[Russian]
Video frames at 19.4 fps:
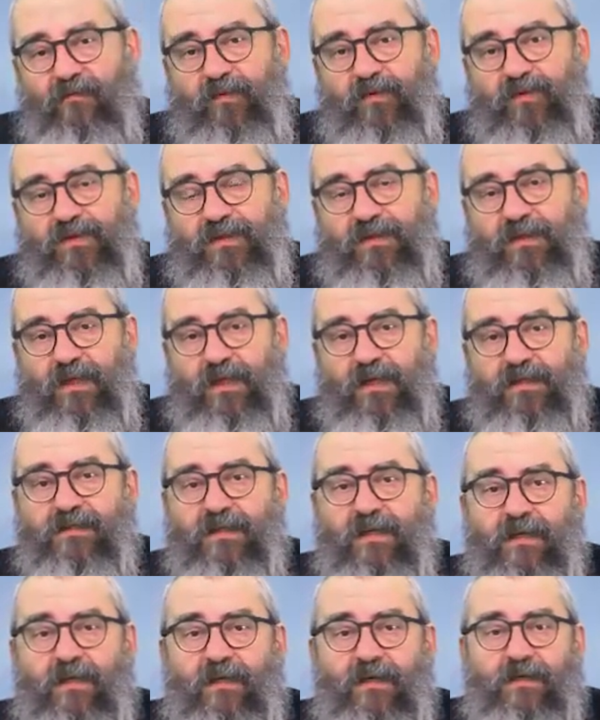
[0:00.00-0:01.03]
в прошлый раз,
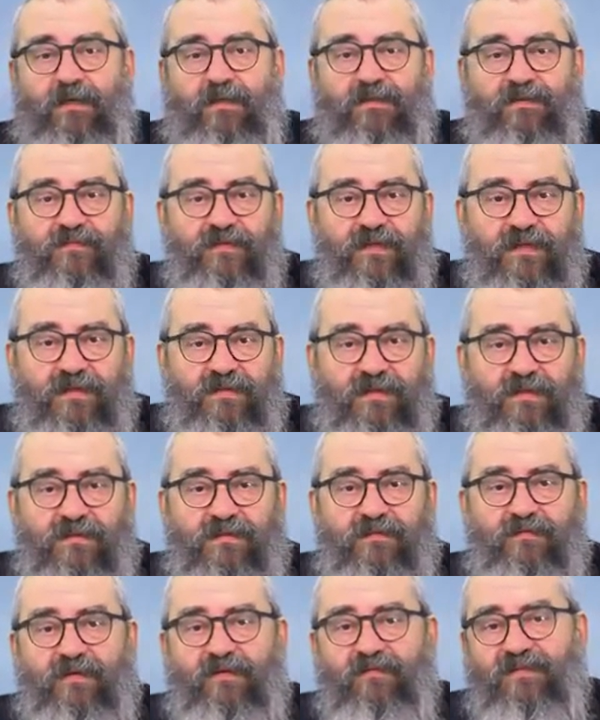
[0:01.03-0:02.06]

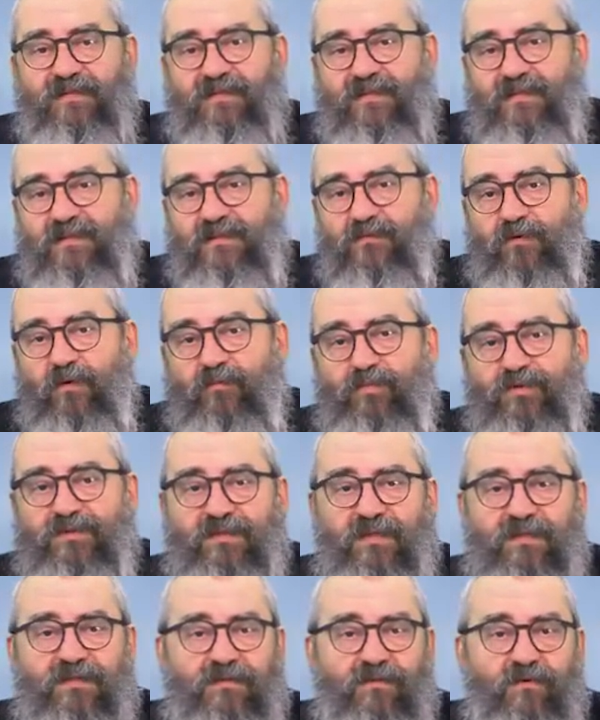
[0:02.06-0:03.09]
швейцарство, хвастовство,
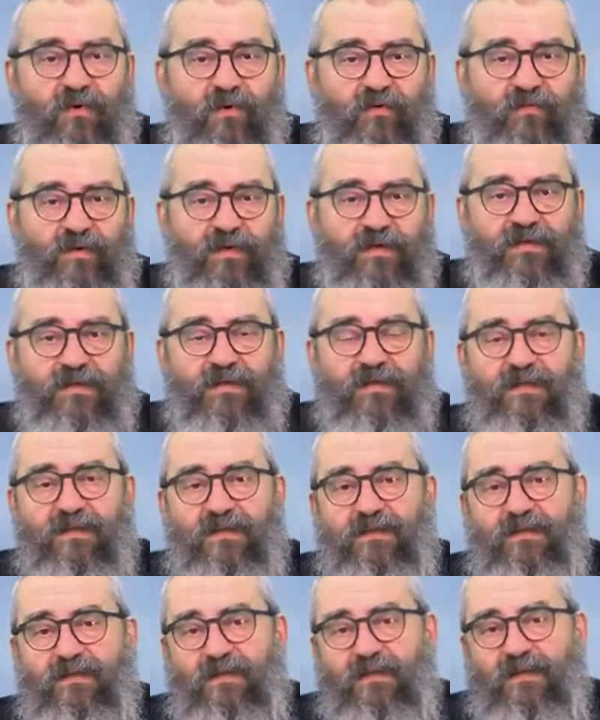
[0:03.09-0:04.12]
пустословие,
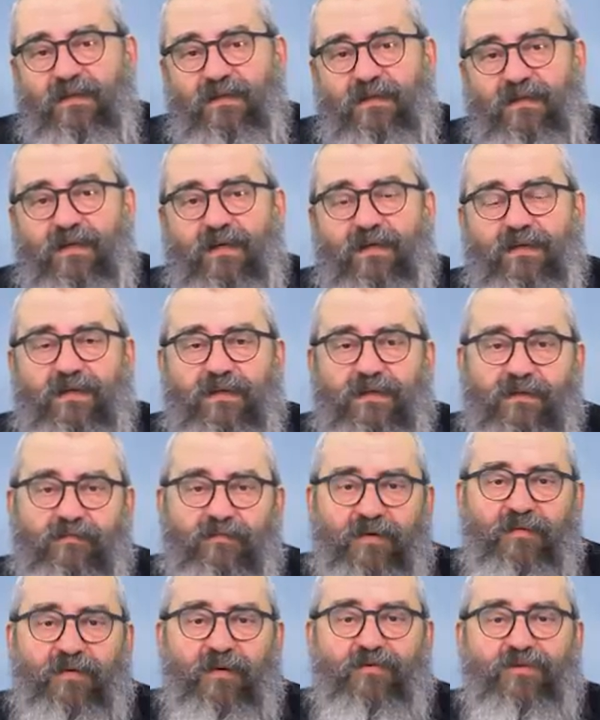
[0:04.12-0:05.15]
какие-то, как говорила
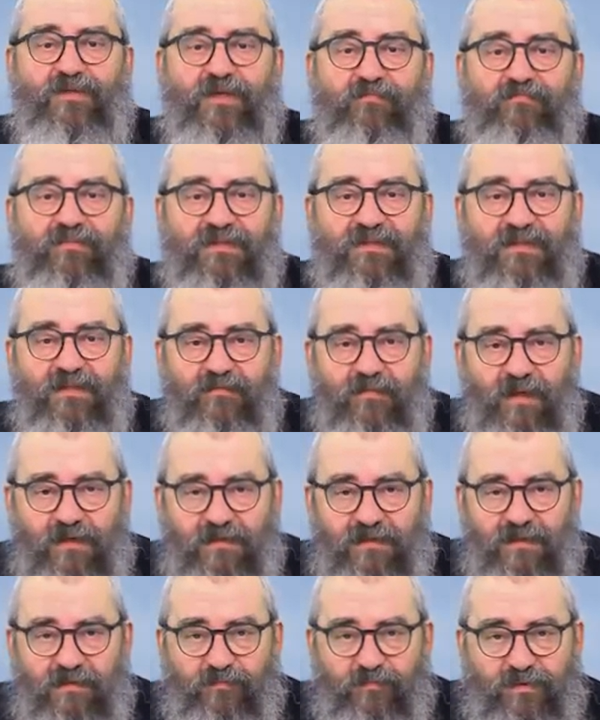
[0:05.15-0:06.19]
моя бабушка, пестыманцы,